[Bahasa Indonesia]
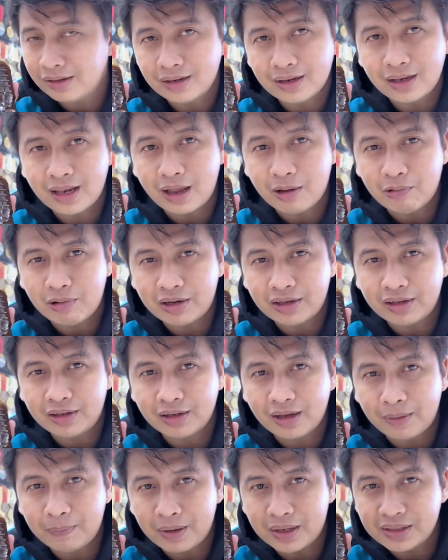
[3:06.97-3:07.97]
lawan
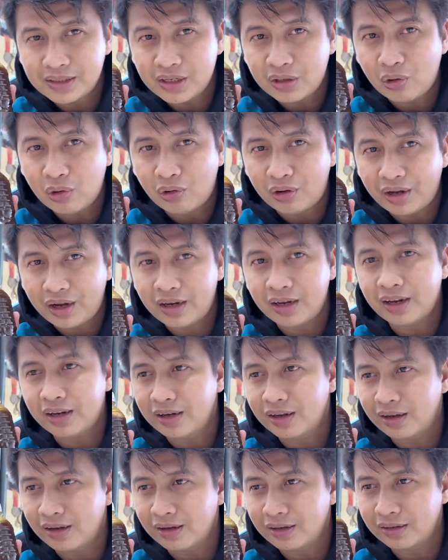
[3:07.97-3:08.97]
apa aja gorengan
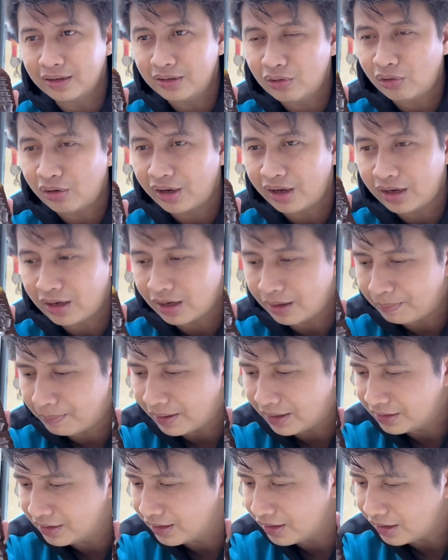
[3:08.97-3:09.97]
enak. ini gorengan
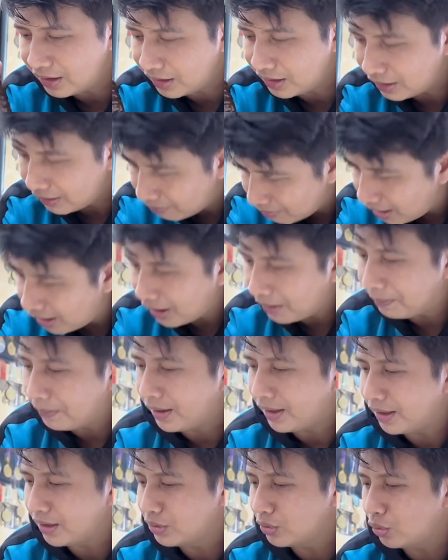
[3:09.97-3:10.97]
apa aja makan
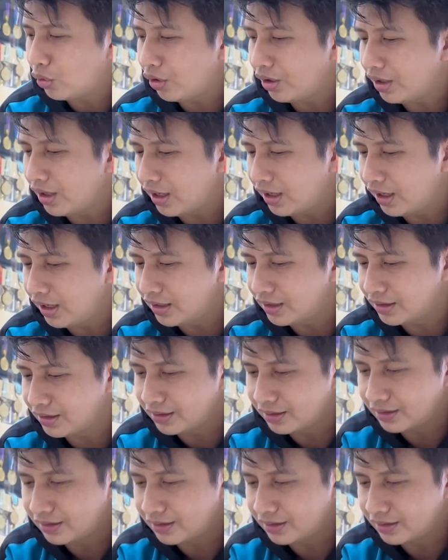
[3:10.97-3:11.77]
pakai cuko enak guys.